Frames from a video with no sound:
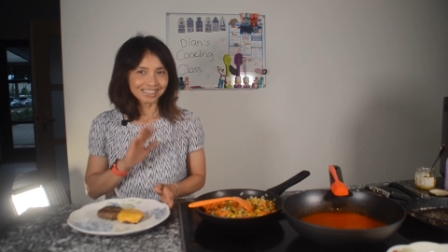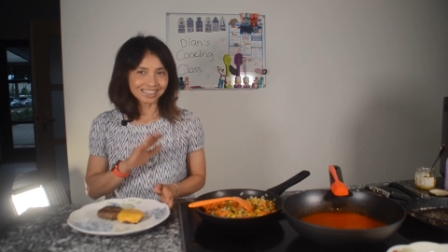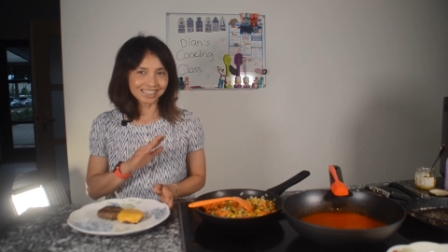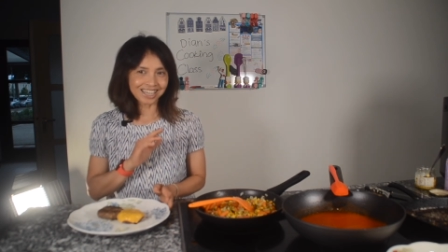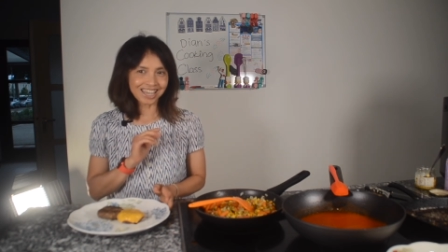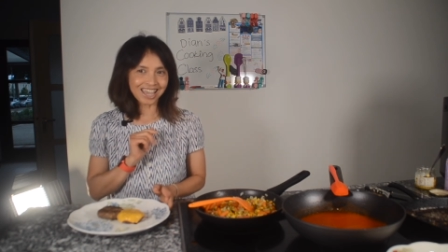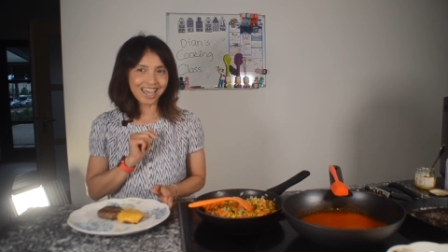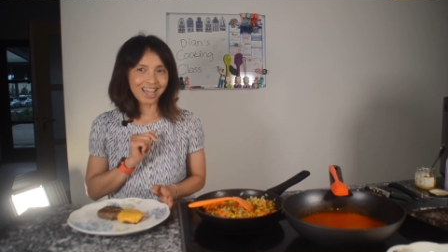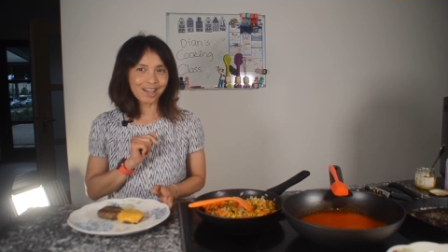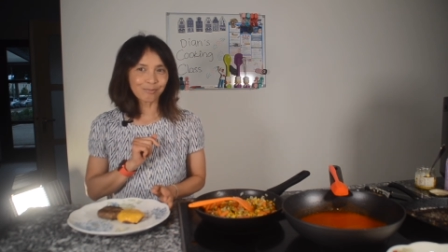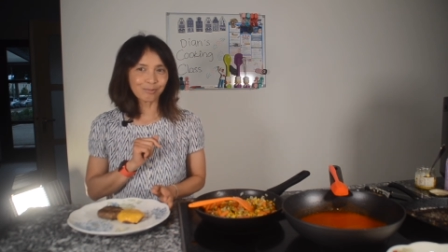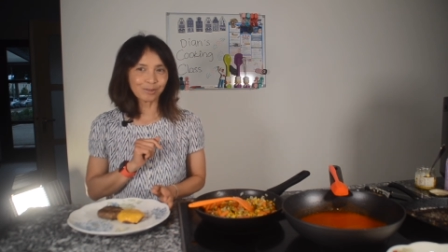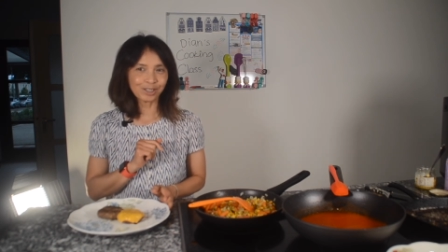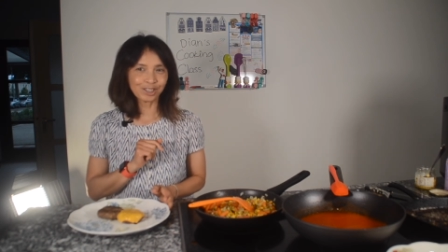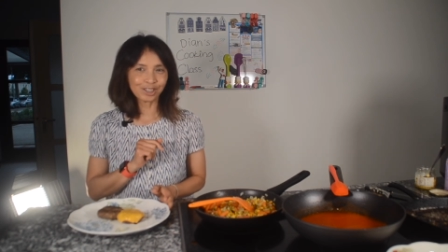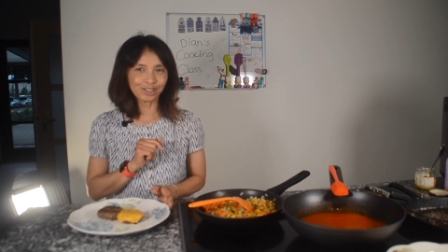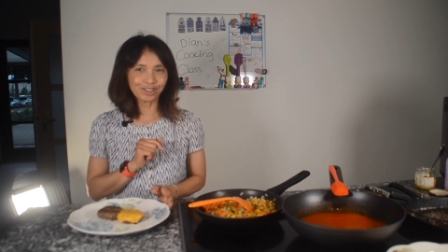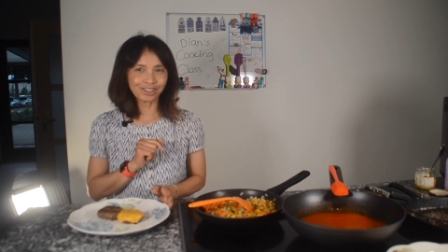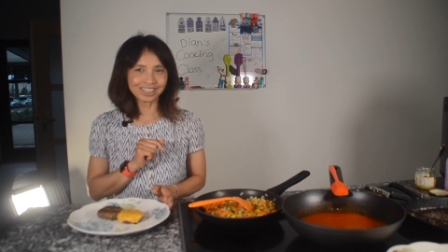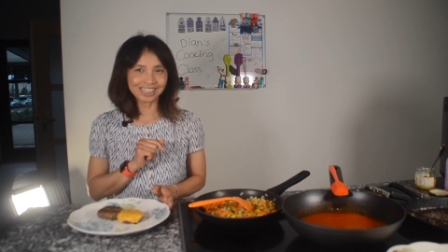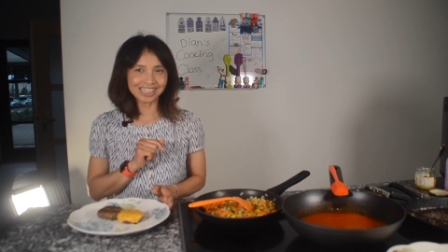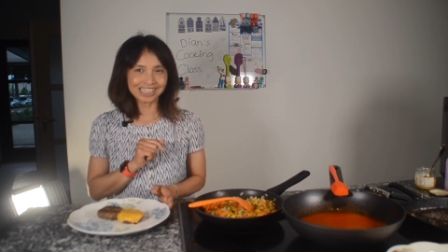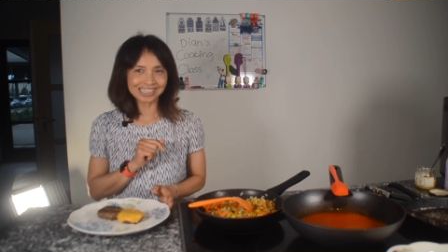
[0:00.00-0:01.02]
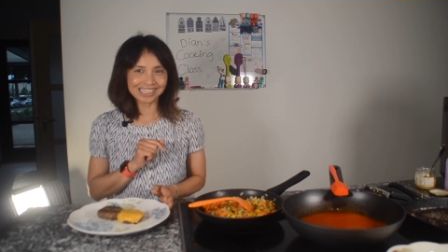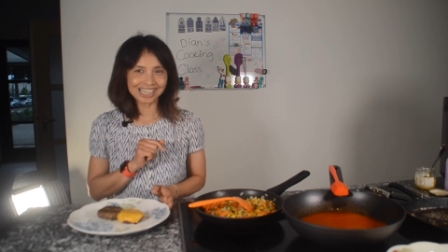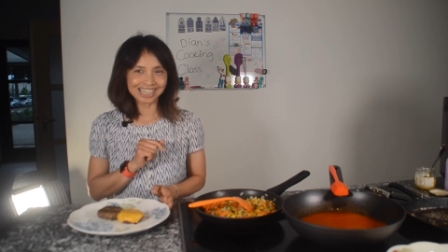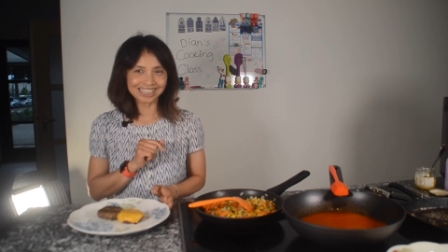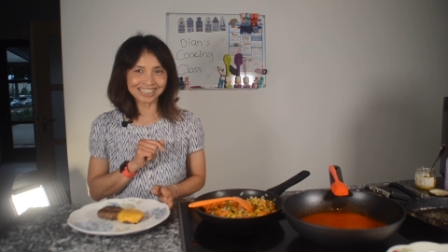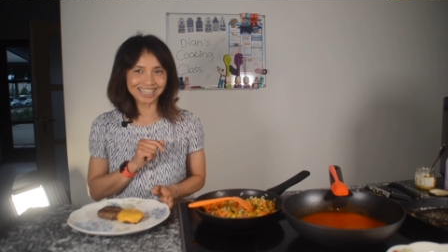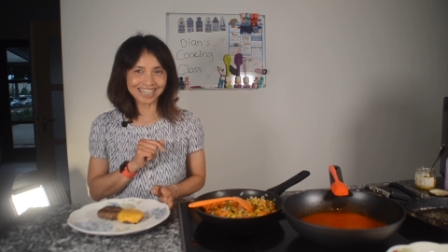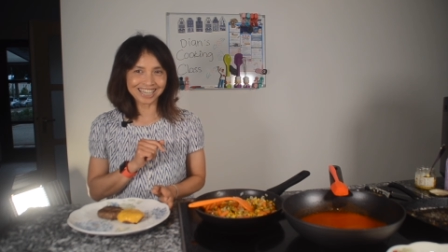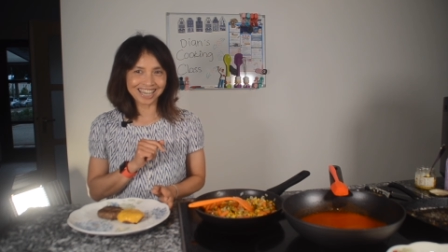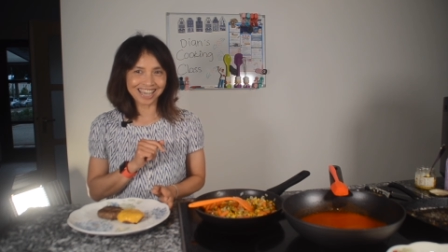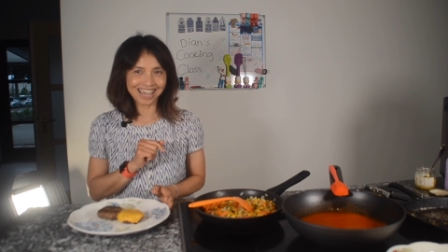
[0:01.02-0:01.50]
siap untuk
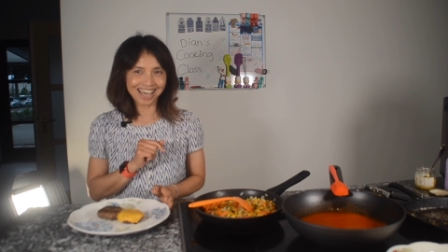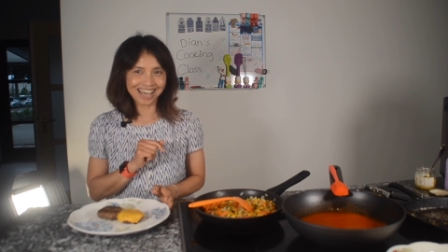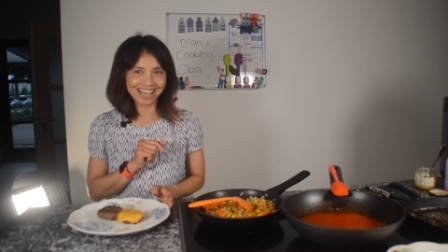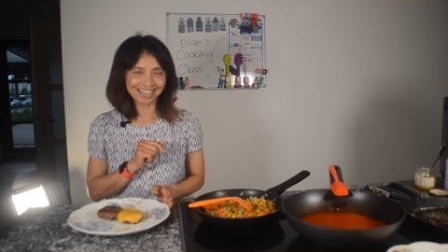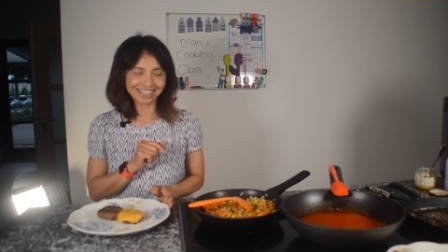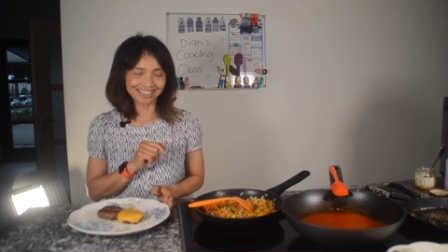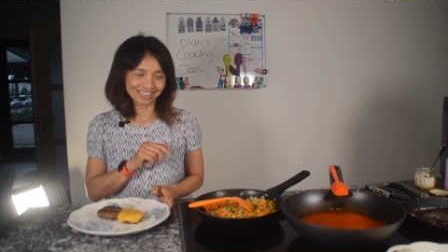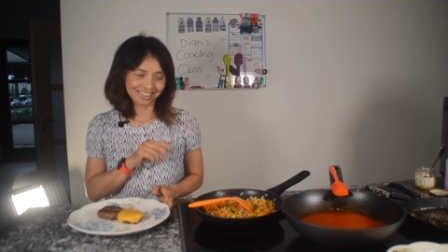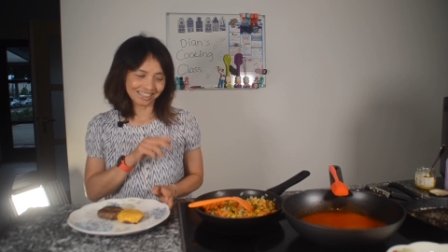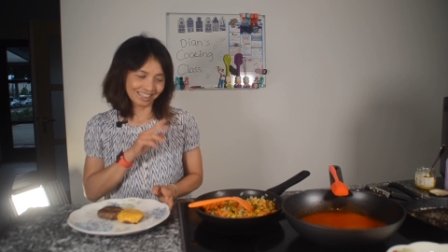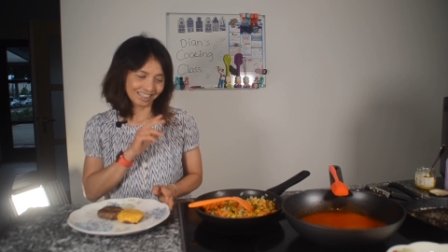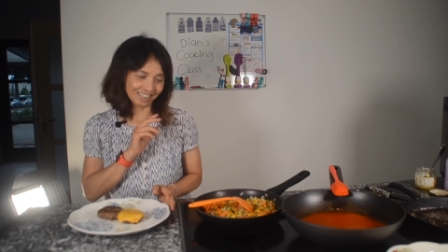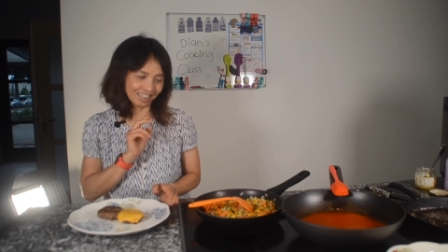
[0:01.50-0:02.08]
disajikan.